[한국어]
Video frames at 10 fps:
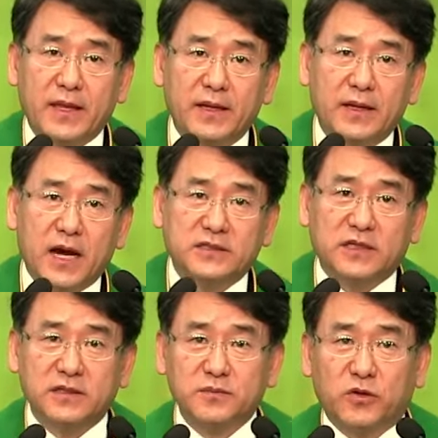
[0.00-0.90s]

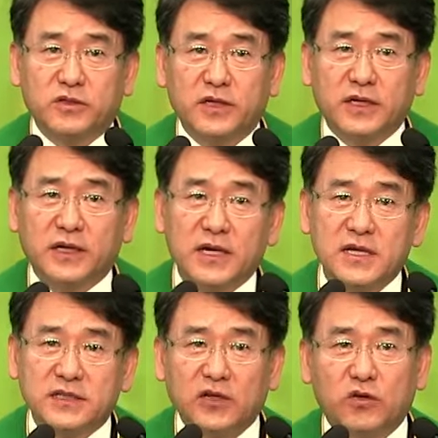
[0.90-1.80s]
학자들은 뭐 그게
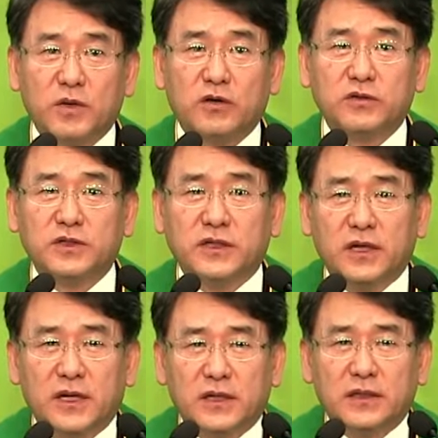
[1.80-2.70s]
사도 바울이
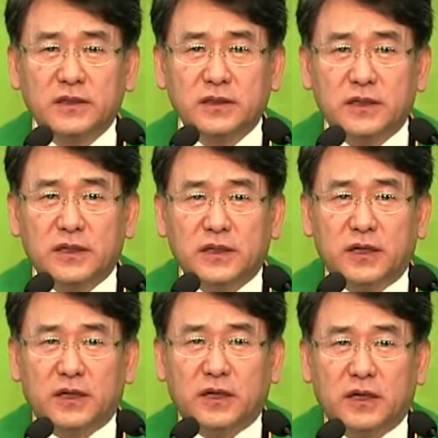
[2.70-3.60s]
어?
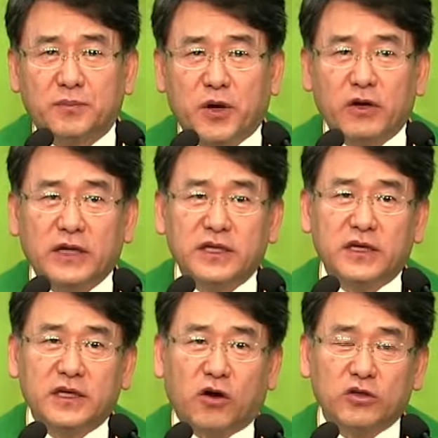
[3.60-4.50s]
어,
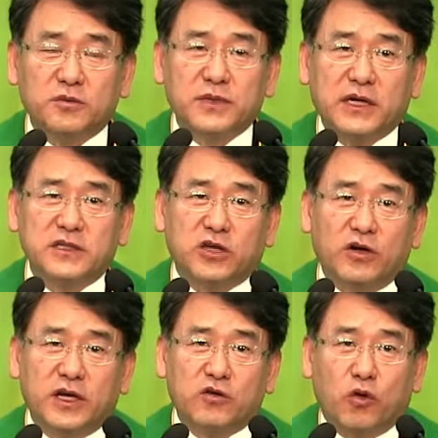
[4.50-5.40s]
변화되기 거듭나기
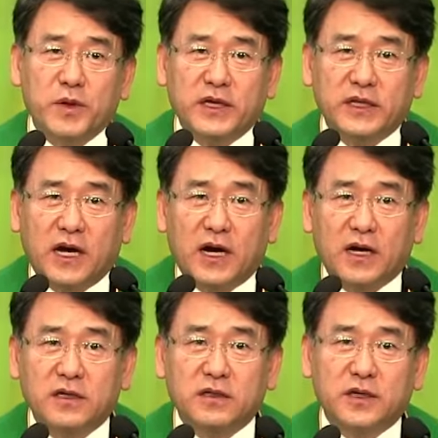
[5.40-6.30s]
전에
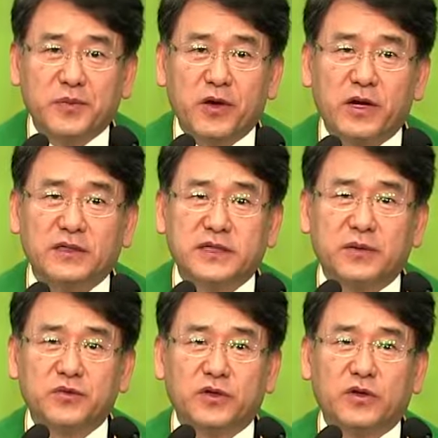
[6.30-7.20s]
고백이다 그렇게 표현하
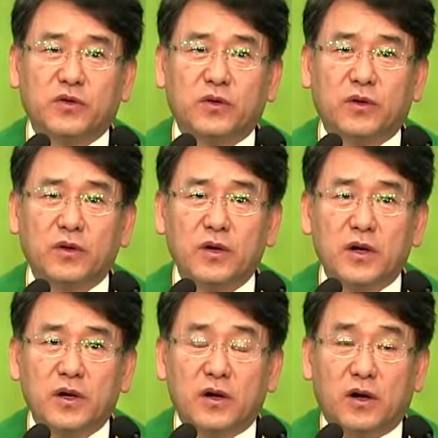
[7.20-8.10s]
사람도 있고
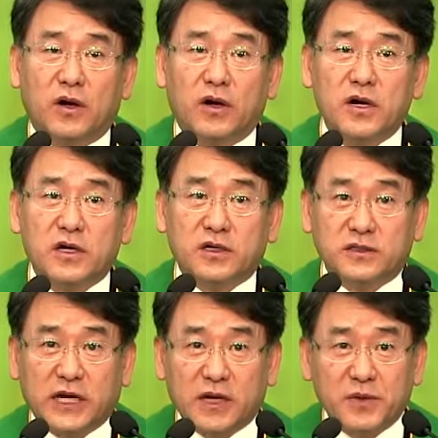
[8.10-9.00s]
어, 그
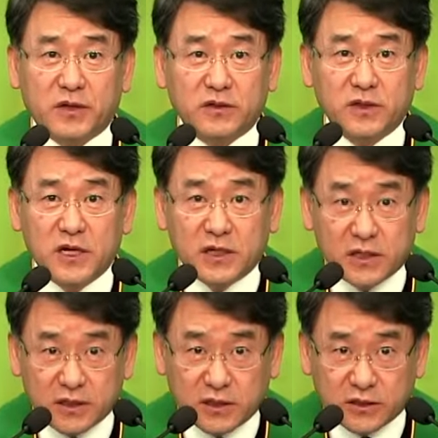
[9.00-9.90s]
사람의 그
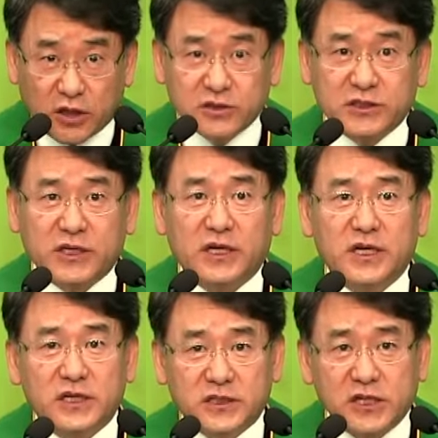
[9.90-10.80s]

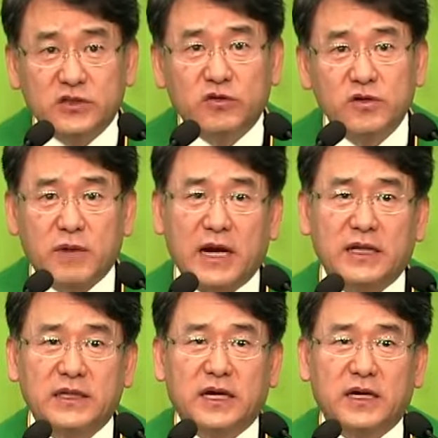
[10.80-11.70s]
현재 실존을
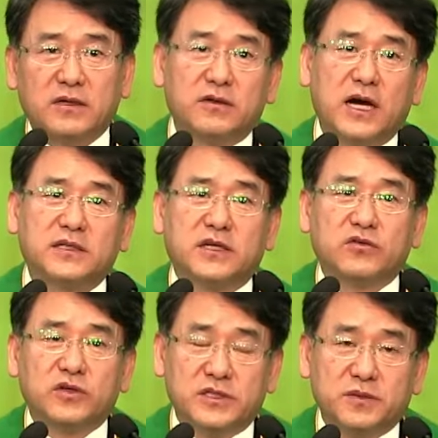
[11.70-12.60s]
말한다 그런
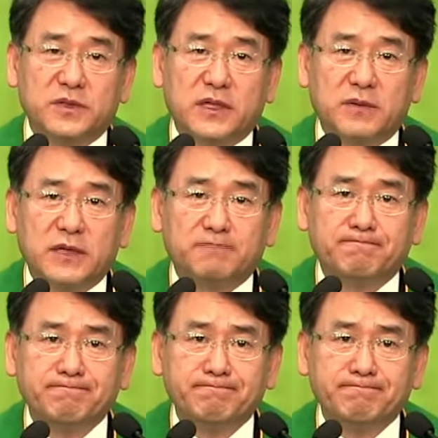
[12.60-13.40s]
학자도 있습니다만